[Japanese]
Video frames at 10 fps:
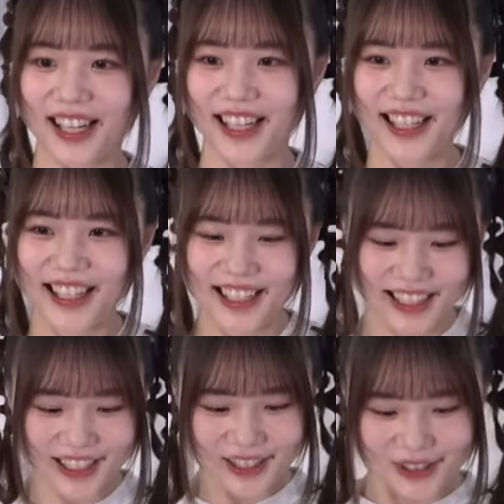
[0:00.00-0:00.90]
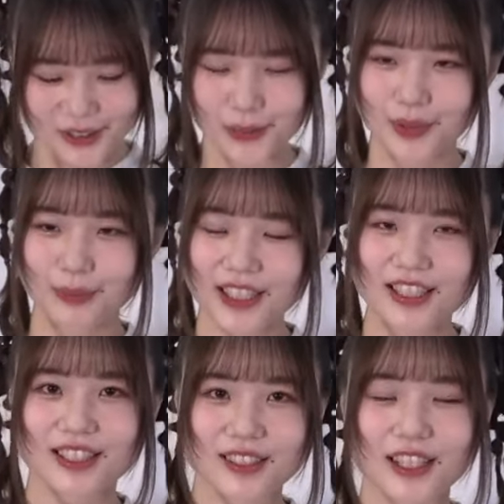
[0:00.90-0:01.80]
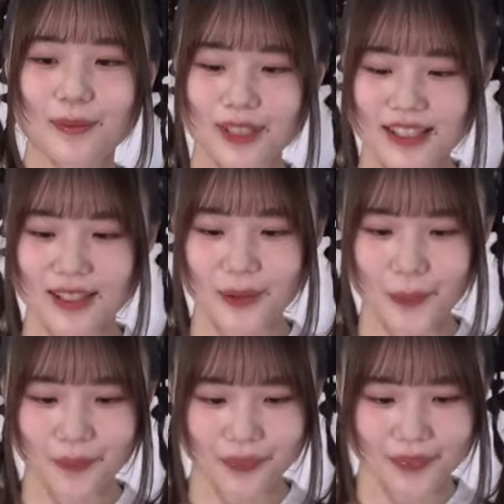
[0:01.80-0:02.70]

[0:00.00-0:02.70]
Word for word: らちょっと ま, まだ続けますけど、